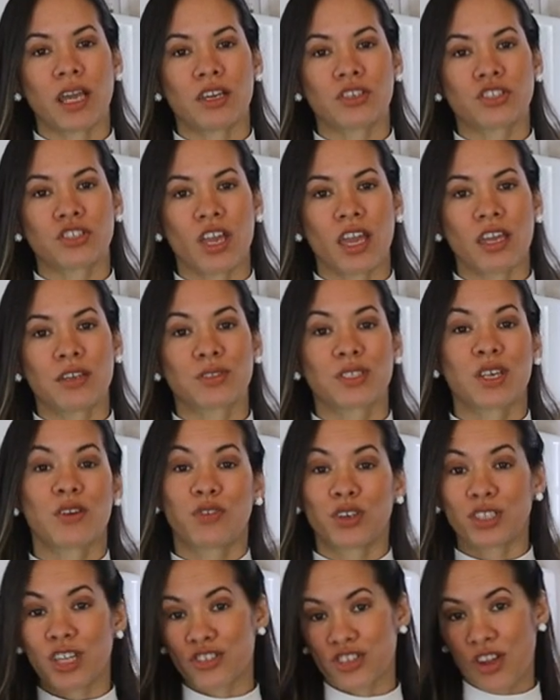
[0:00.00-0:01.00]
recheios, eu
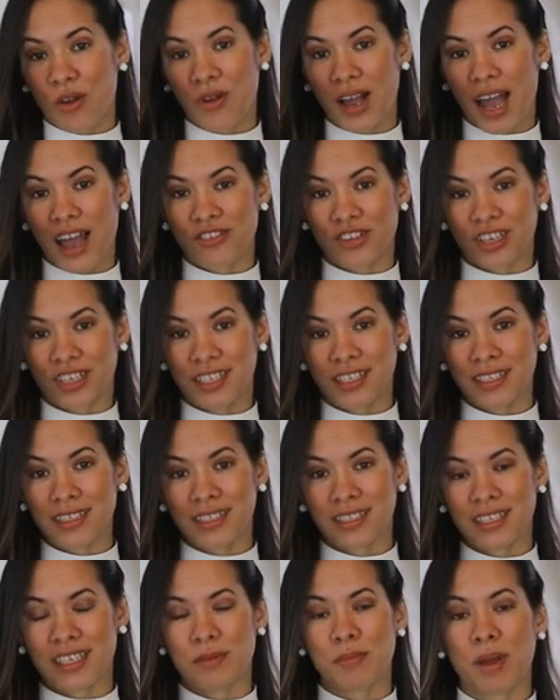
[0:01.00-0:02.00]
vou deixar um card aqui em
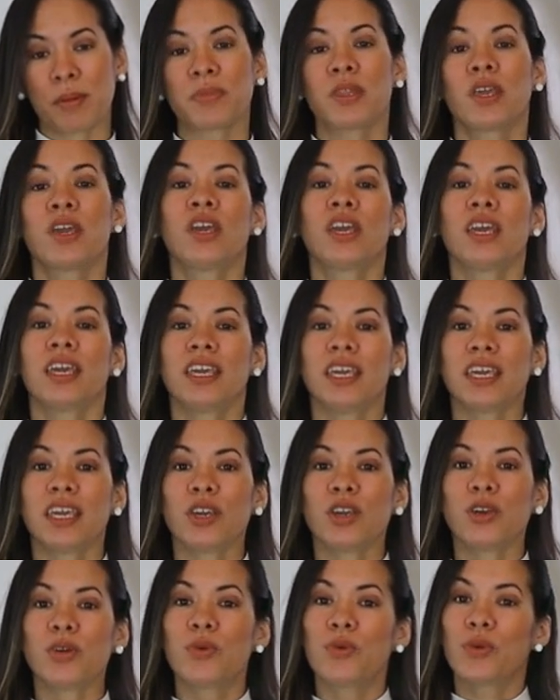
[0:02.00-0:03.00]
cima
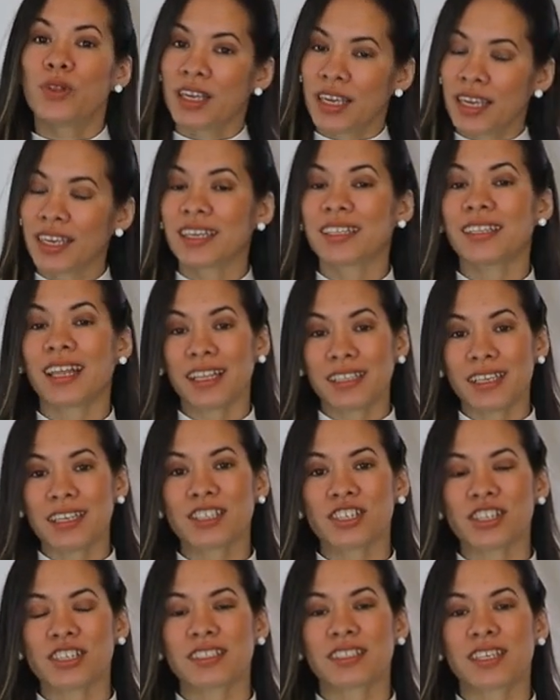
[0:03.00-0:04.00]
e o link na
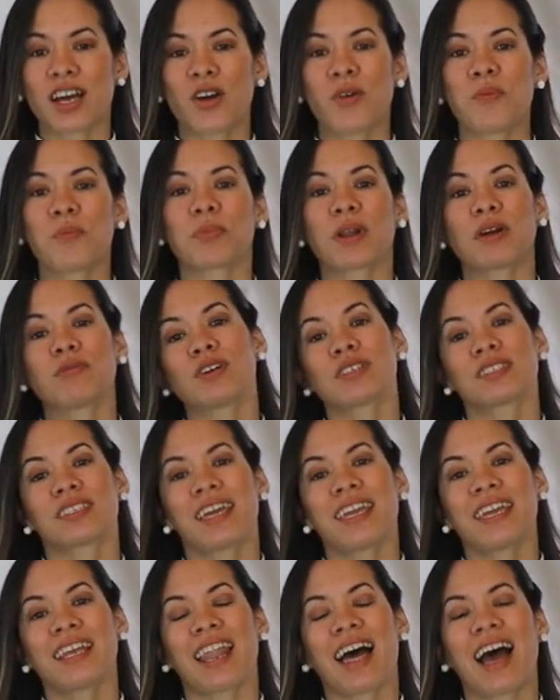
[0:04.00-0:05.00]
descrição para você ir